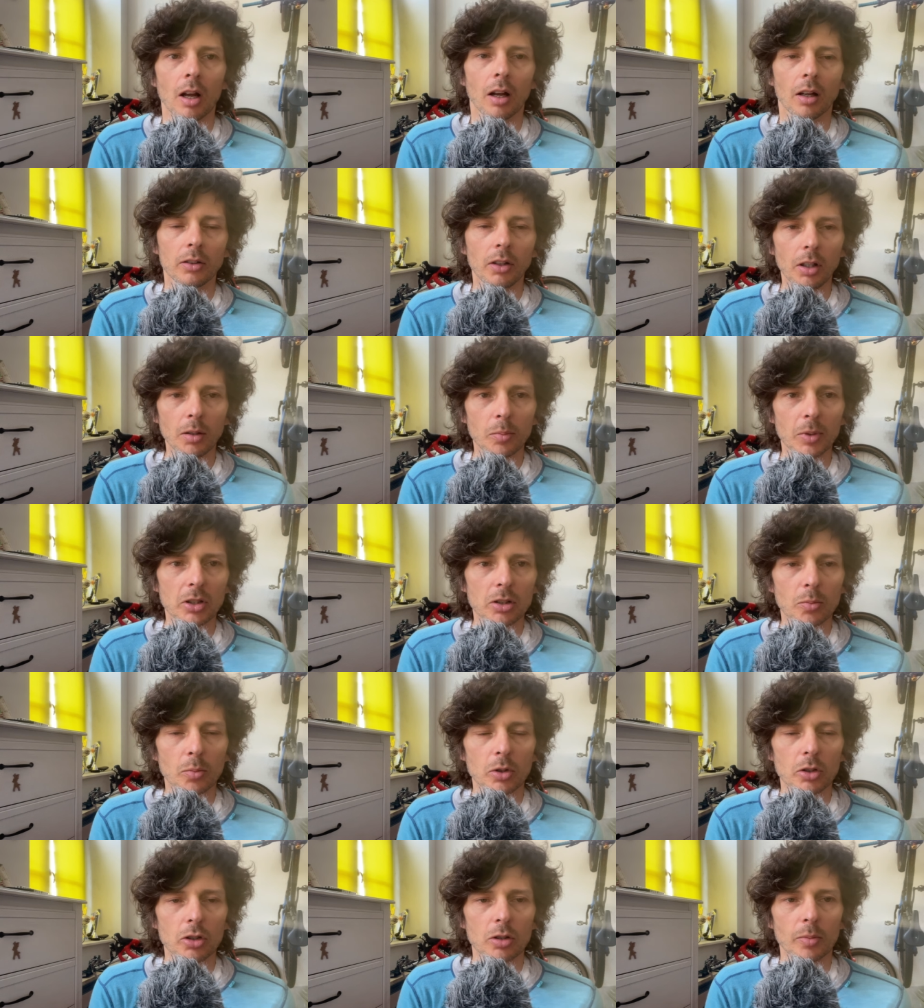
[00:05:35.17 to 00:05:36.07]
No i
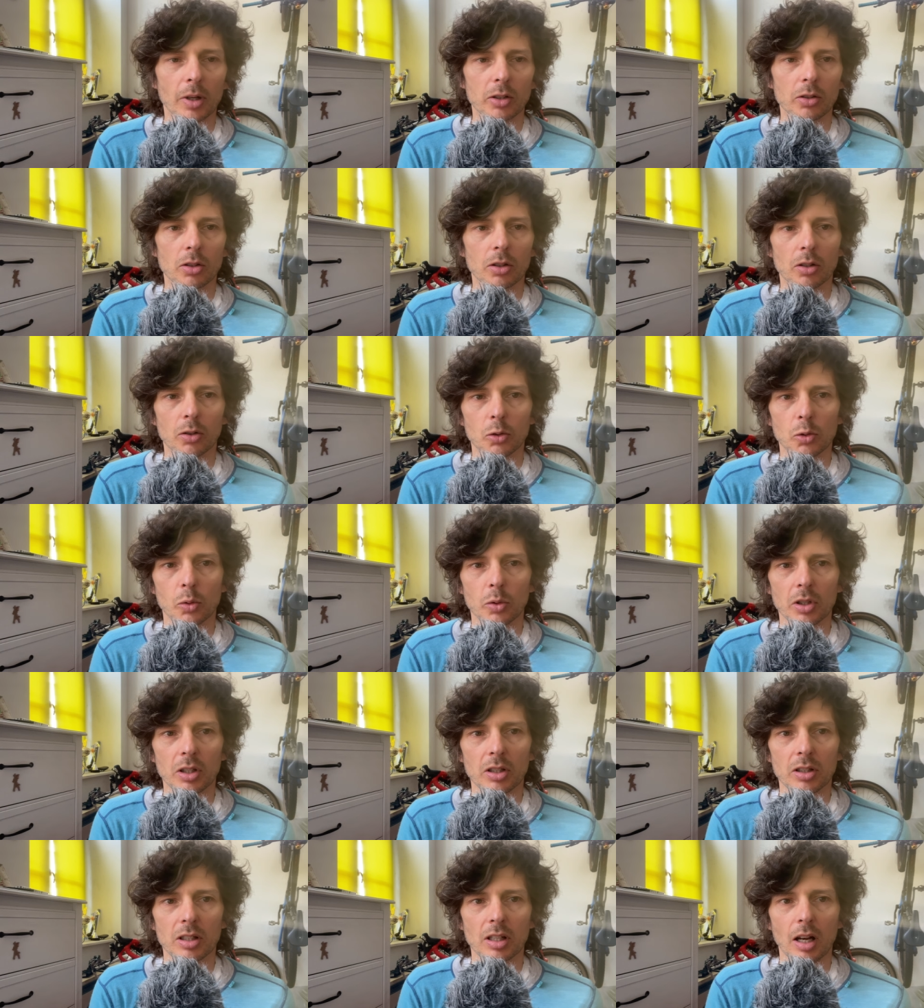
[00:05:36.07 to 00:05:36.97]
będziemy trzymać
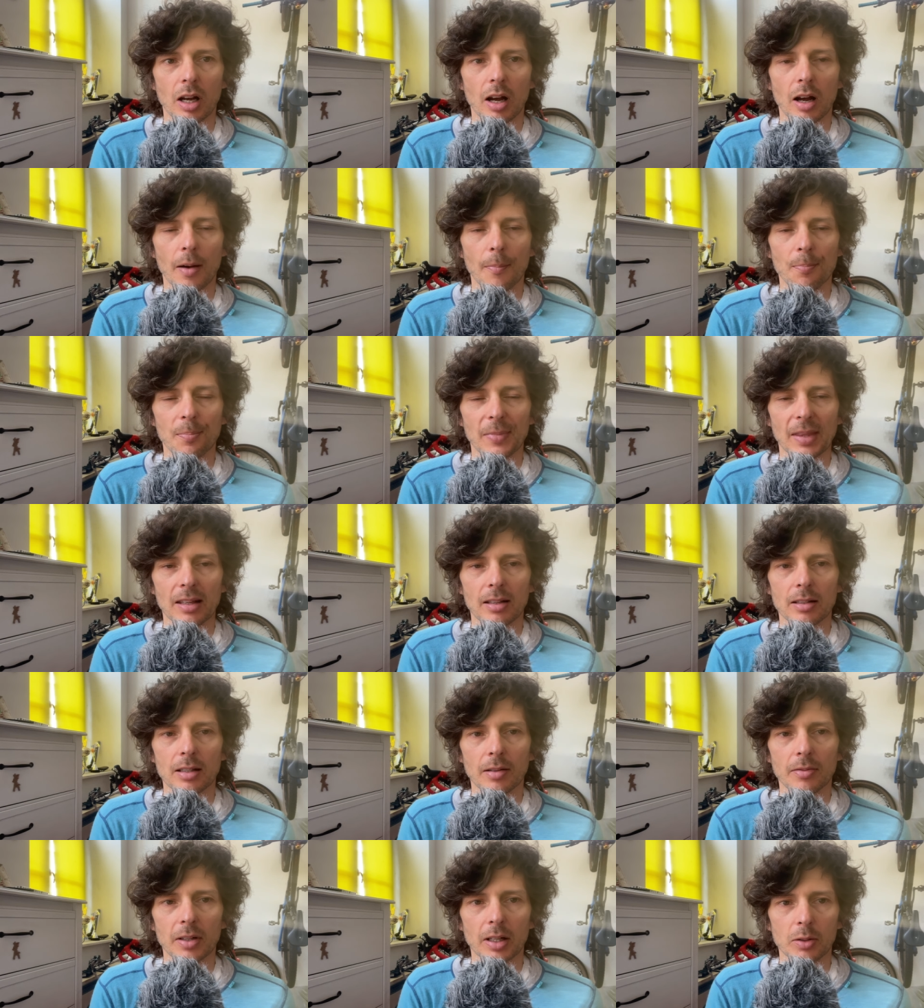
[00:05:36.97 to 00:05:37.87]
kciuki za,
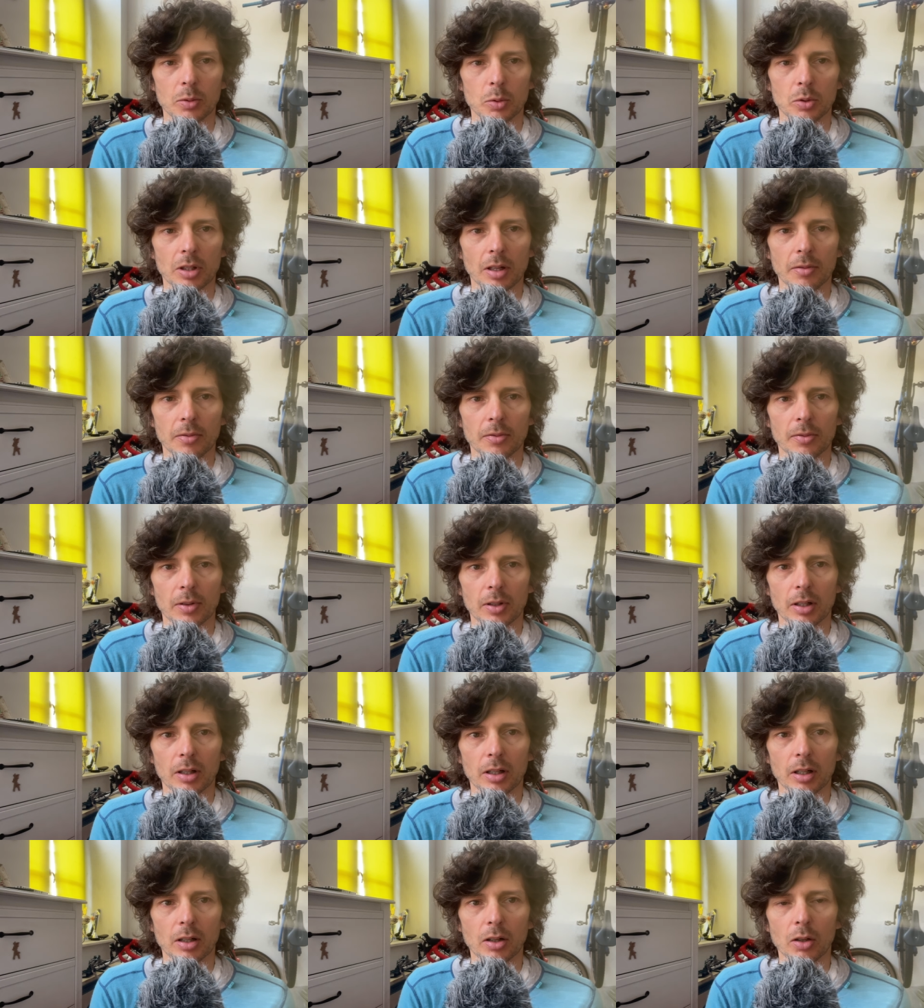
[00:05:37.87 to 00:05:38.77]
za Francuza w
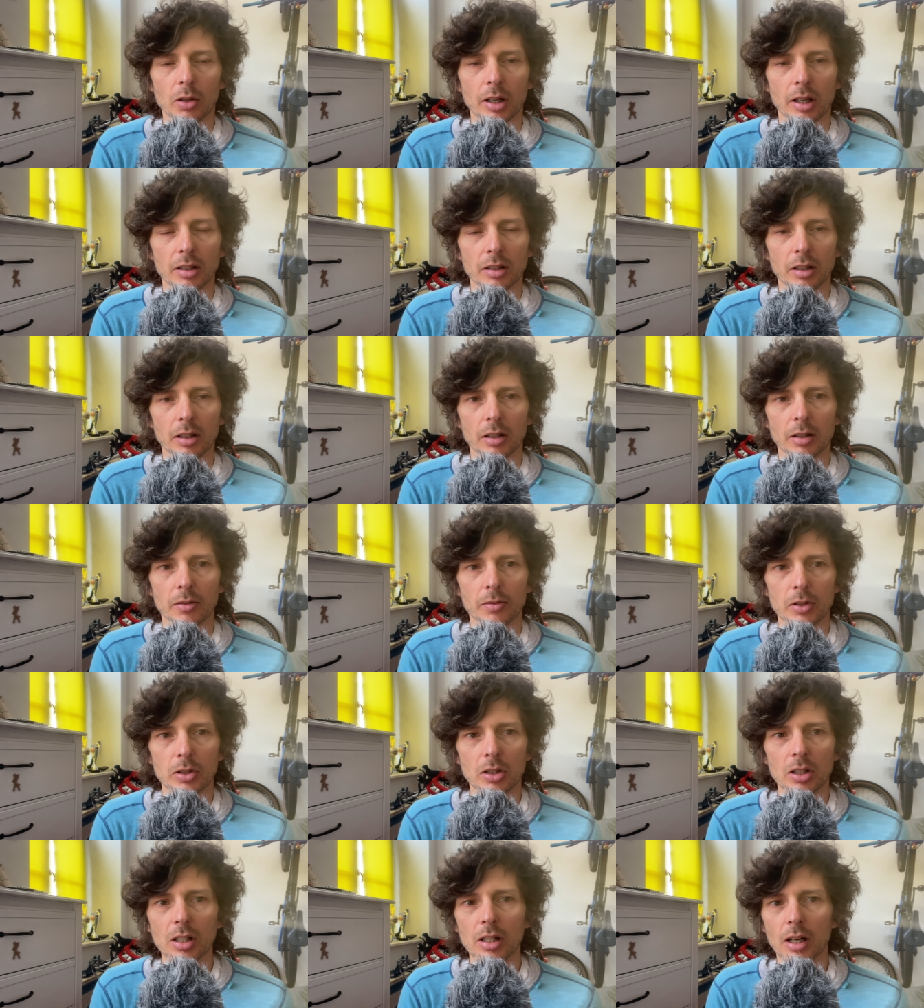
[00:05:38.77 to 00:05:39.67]
e, kolejnych
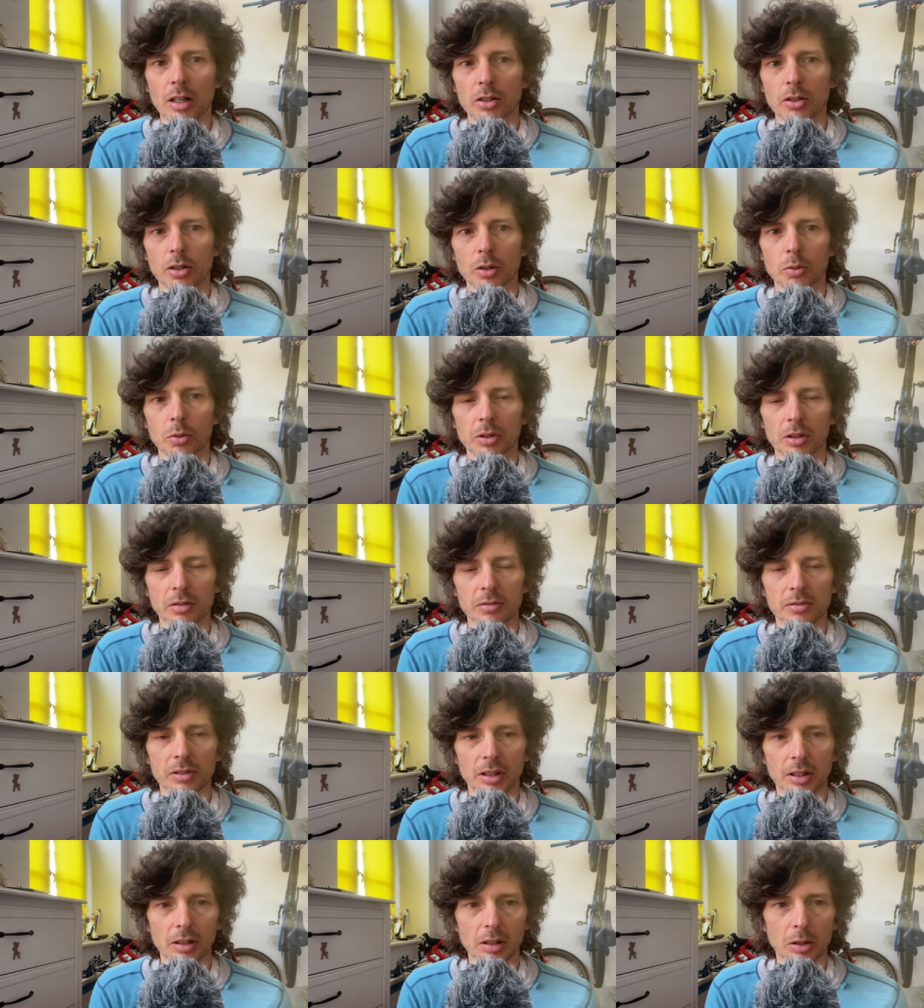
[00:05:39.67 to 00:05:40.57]
wyścigach, szczególnie w
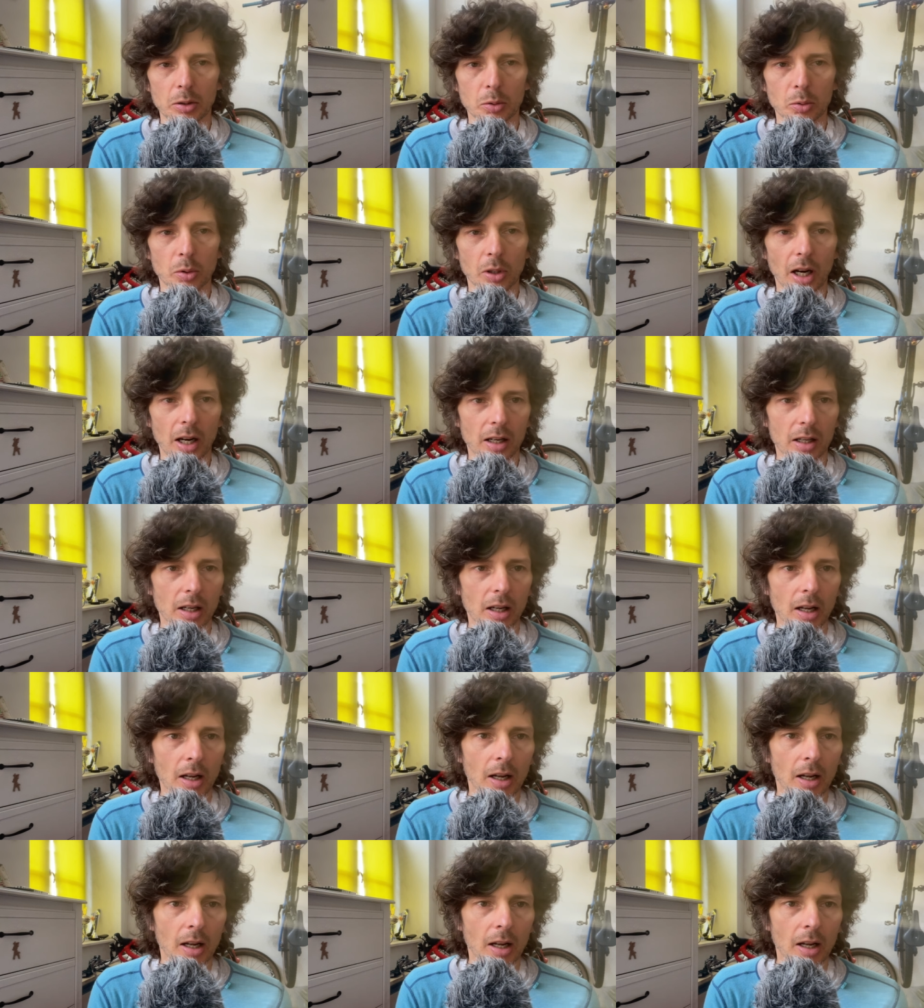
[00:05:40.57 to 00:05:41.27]
wielkich turach.